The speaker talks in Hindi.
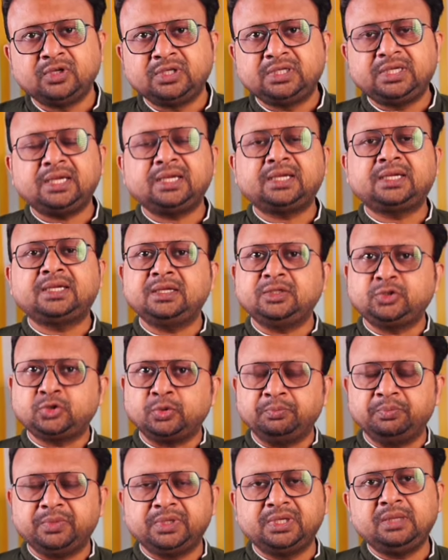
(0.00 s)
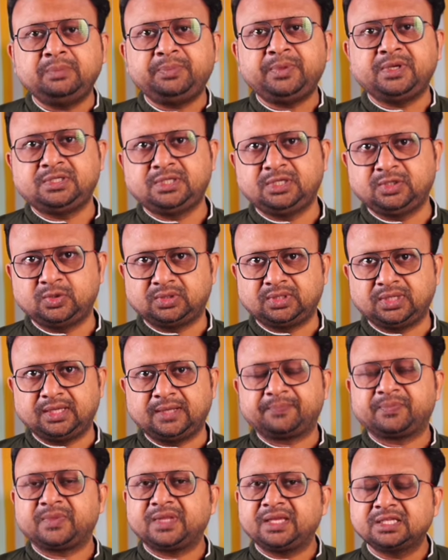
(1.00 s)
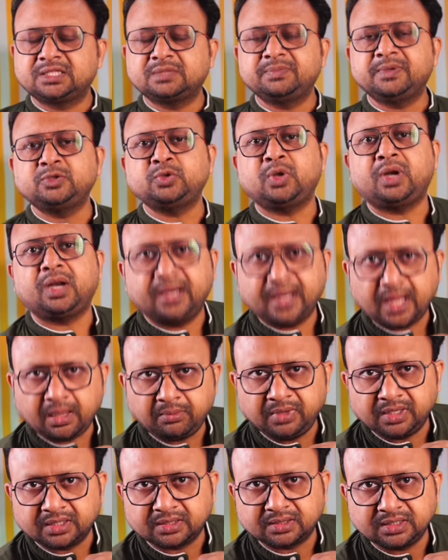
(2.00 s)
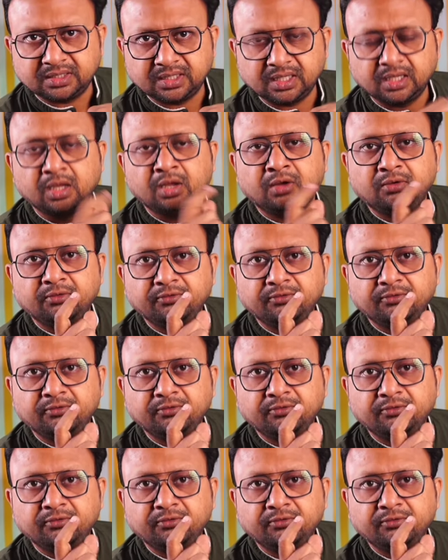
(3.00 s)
वो ये कि जो मिनी पीसीज होते हैं इसमें जो रैम लगती लगती है